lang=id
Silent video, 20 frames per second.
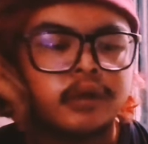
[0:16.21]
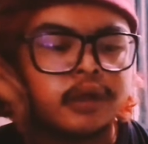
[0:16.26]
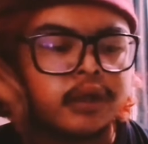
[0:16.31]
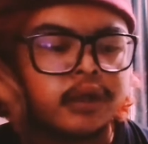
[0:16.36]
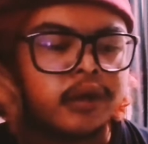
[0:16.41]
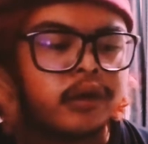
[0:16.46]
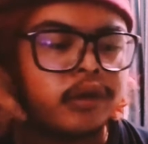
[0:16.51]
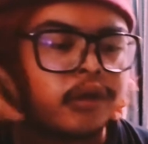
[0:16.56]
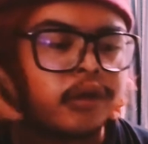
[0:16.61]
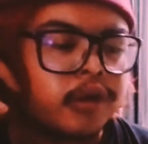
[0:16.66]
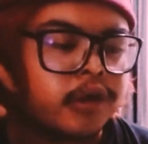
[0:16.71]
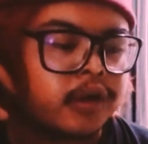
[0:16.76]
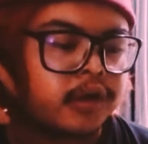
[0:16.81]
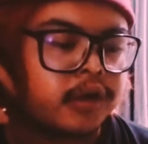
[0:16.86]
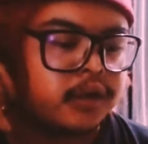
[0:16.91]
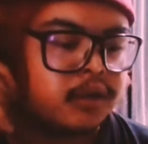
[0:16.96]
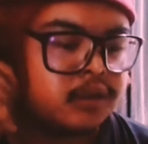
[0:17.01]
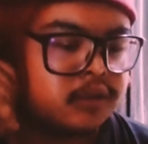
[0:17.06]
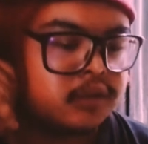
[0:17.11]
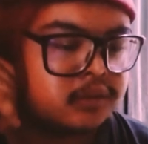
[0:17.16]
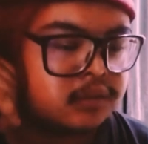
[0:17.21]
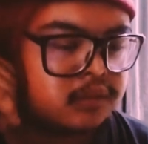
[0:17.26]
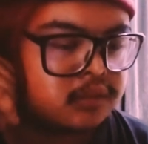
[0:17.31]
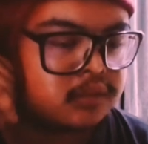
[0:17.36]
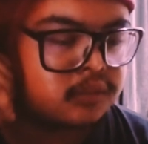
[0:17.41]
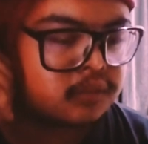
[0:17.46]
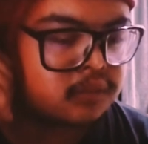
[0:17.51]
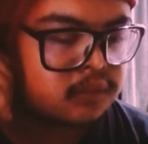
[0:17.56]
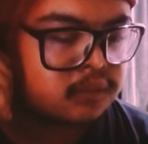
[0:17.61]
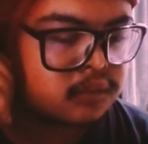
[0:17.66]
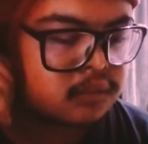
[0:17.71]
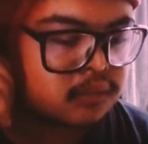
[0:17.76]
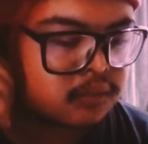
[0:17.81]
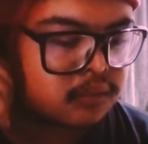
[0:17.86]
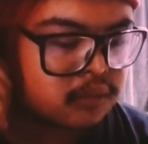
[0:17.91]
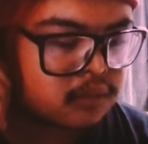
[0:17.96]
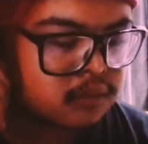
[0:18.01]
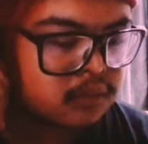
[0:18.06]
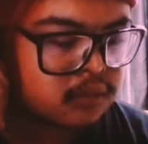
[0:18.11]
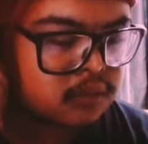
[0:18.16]
wabarakatuh
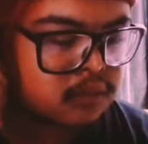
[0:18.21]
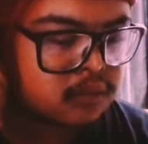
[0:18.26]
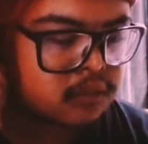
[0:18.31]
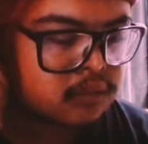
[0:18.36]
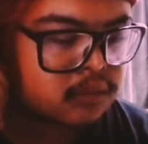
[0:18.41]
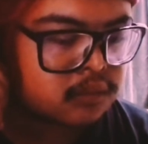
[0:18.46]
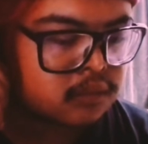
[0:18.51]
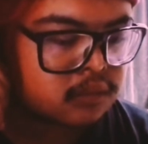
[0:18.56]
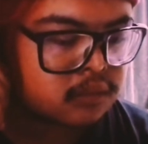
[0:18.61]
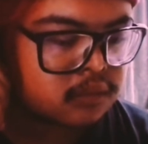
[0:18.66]
hmm,